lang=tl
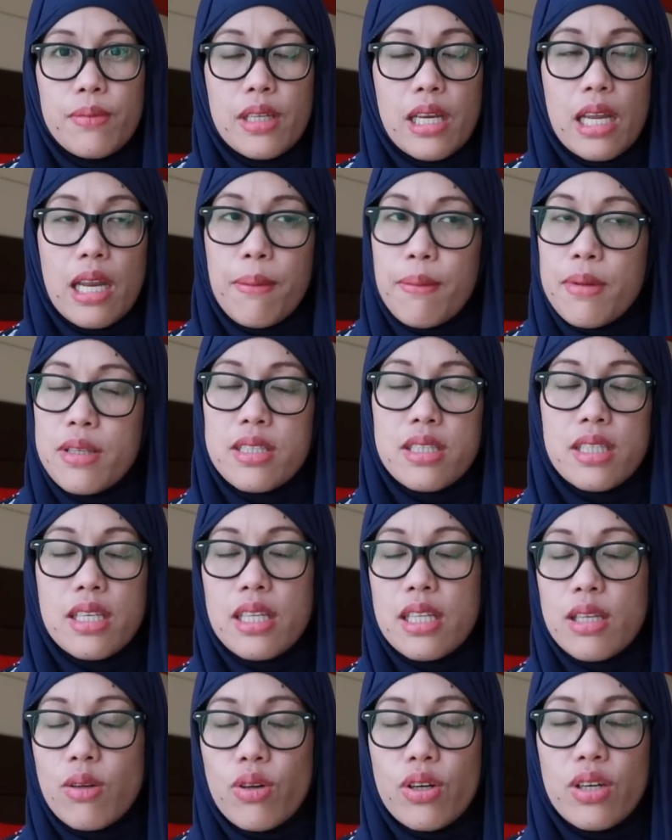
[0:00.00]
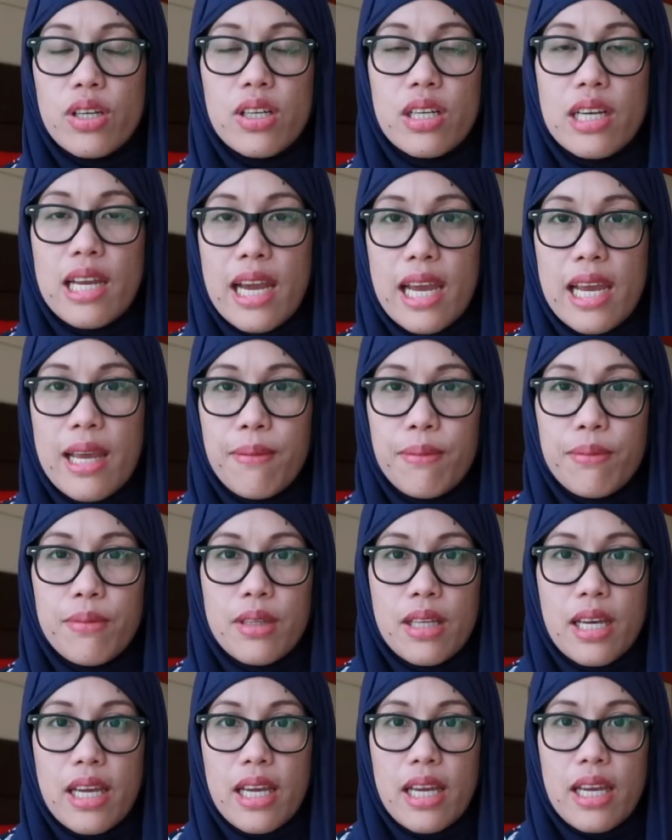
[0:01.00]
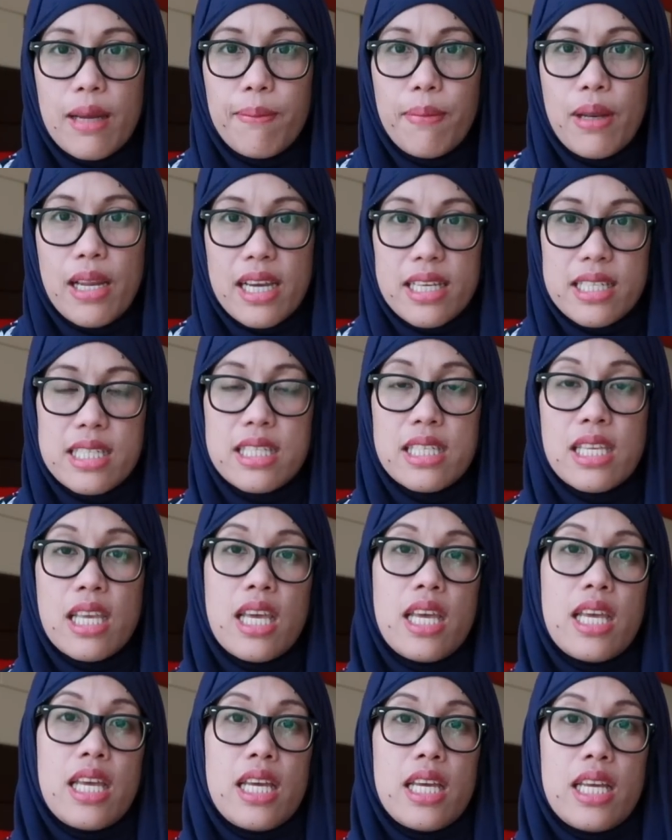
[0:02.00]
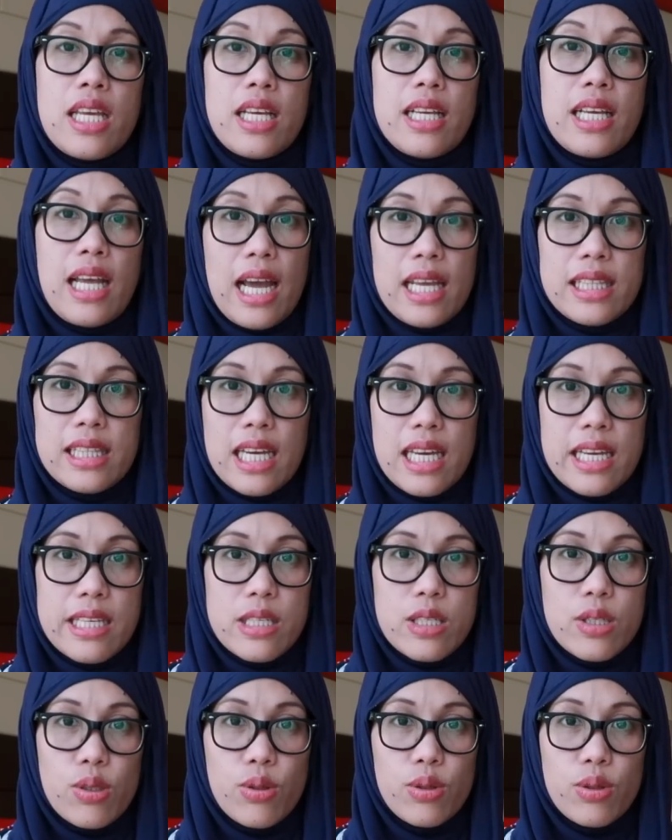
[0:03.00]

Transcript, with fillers: calamansi or lime plus gatas.